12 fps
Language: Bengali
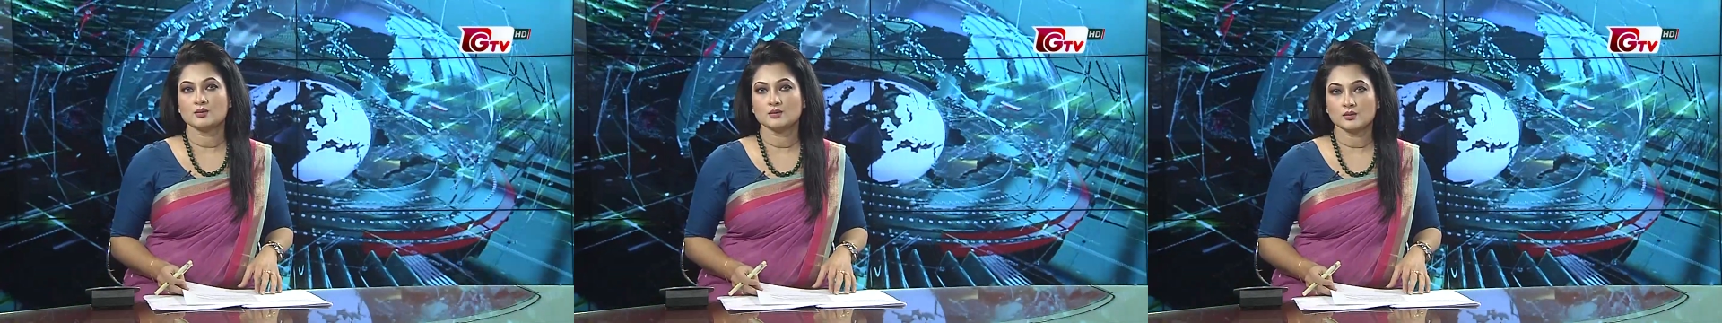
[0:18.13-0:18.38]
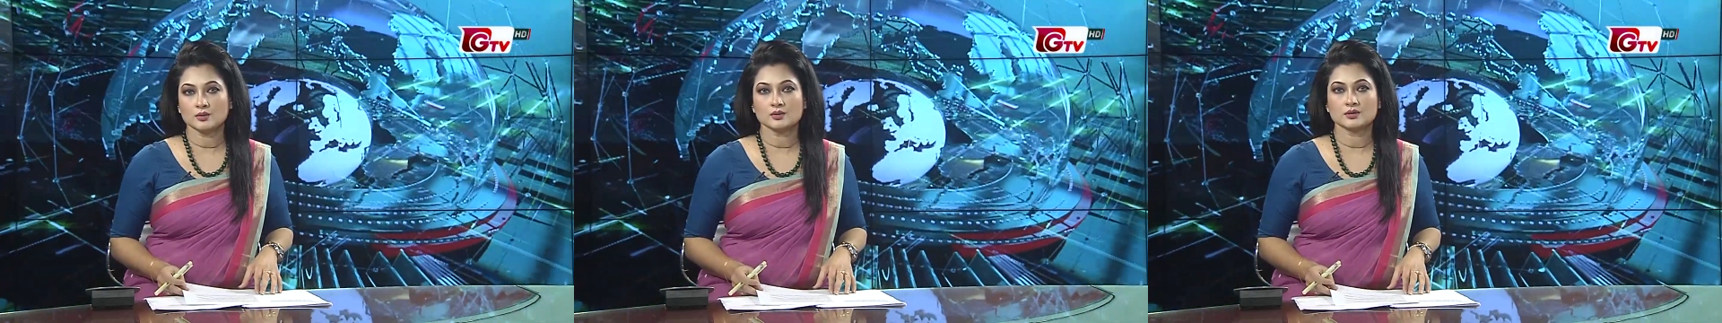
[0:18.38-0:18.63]

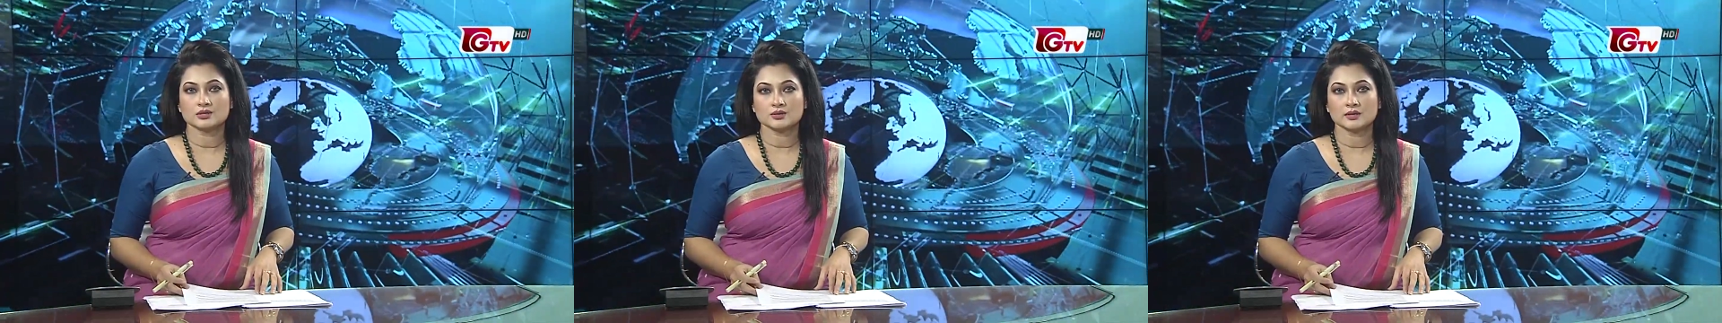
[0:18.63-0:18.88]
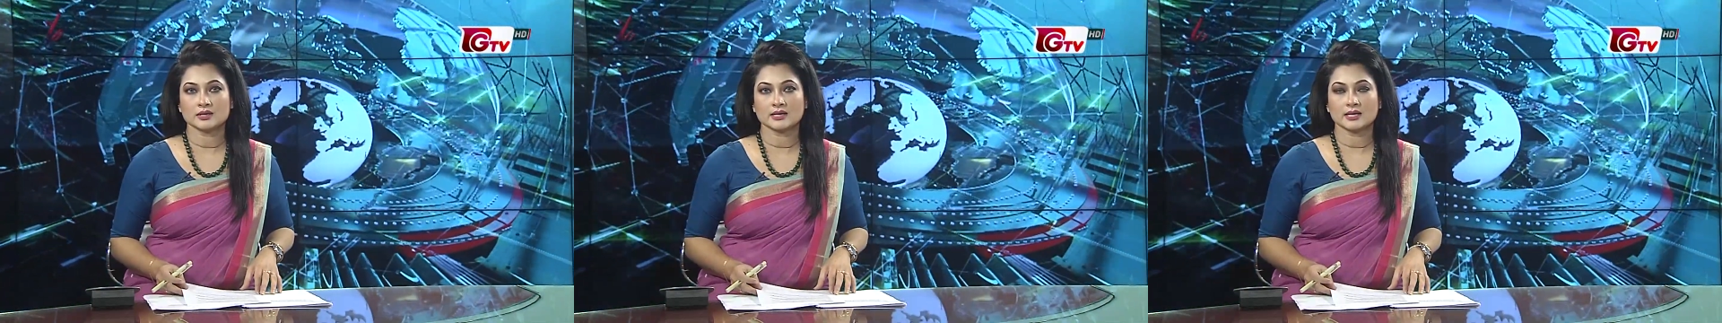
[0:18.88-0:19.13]
নুরুল হুদার
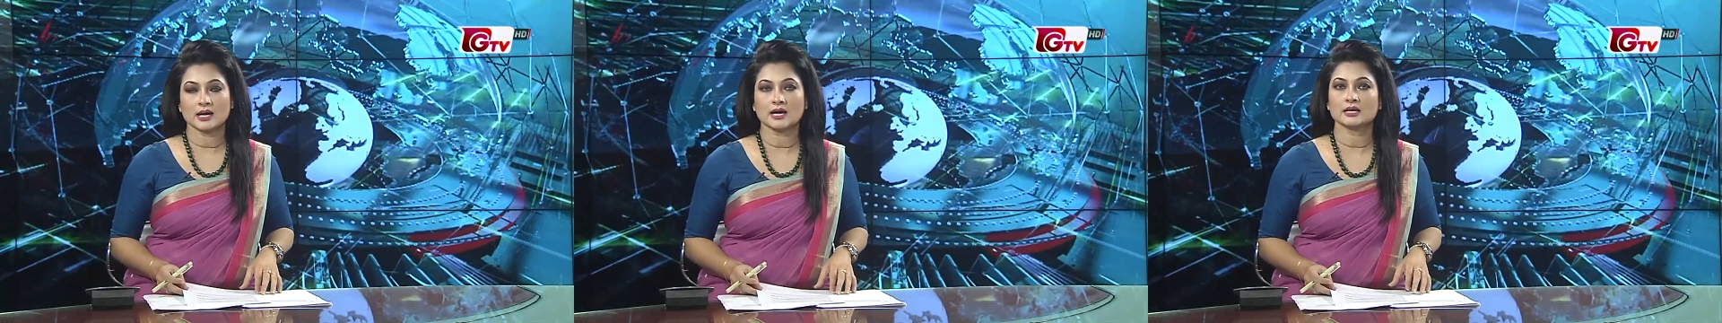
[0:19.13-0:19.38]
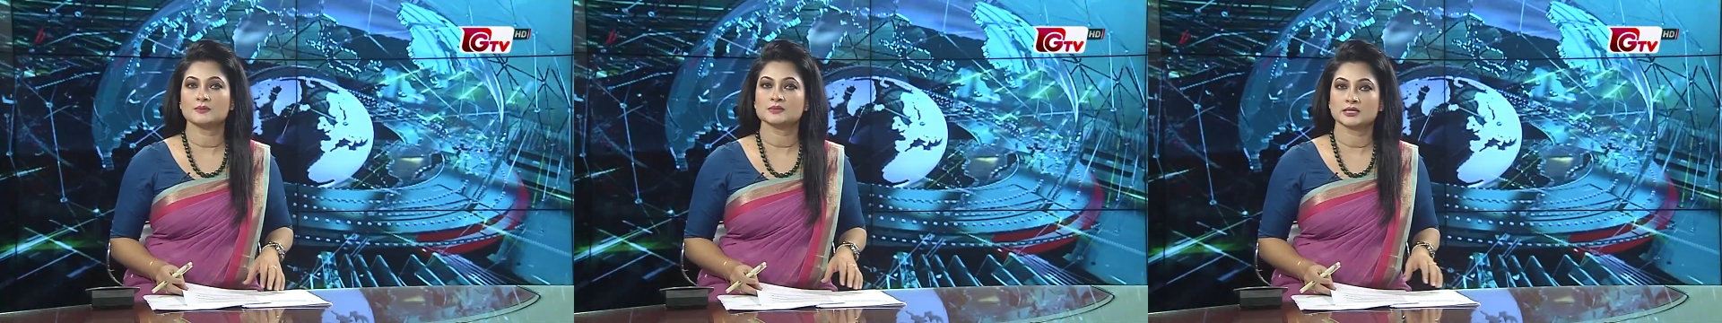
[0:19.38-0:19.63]
সঙ্গে
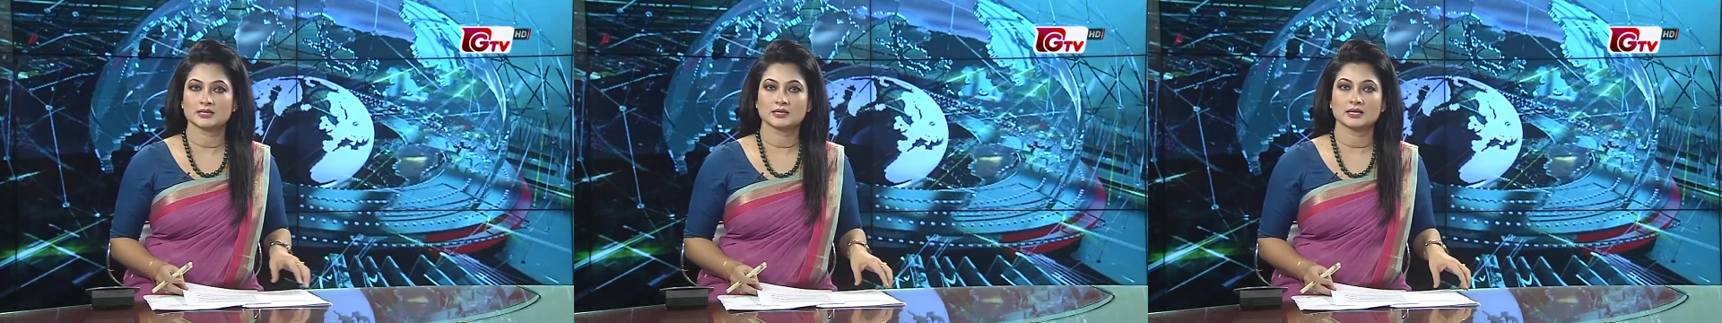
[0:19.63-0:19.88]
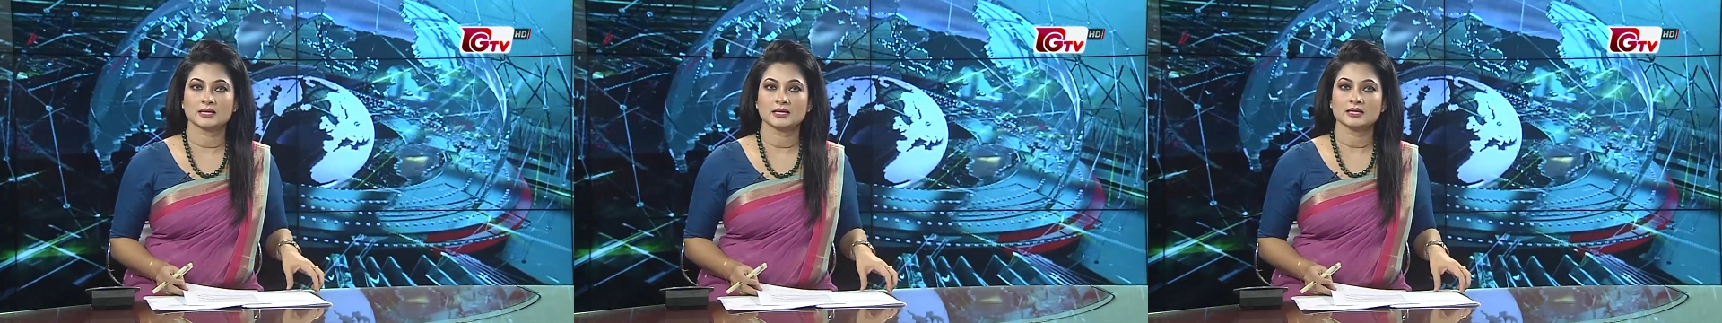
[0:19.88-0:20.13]

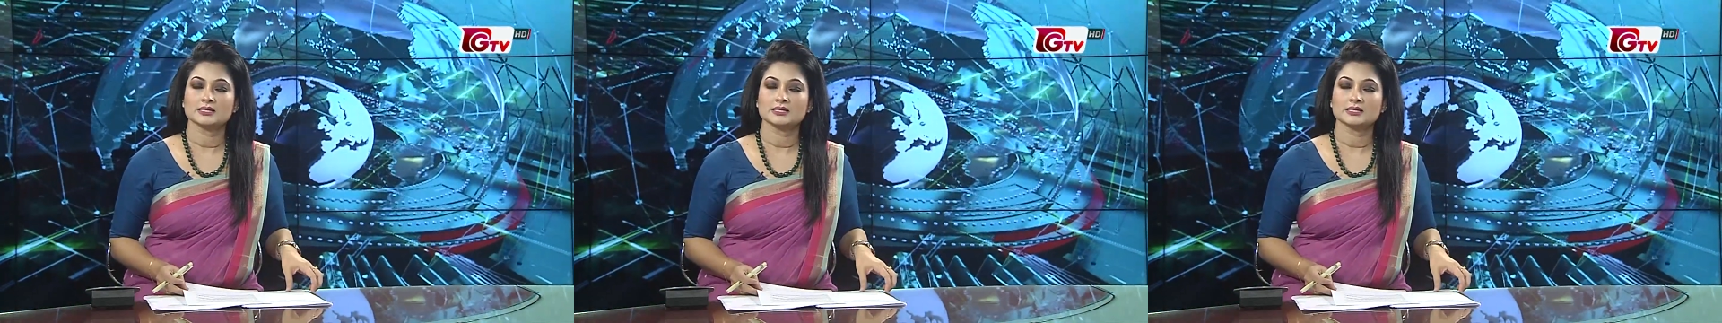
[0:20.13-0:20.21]
আলাপচারিতায়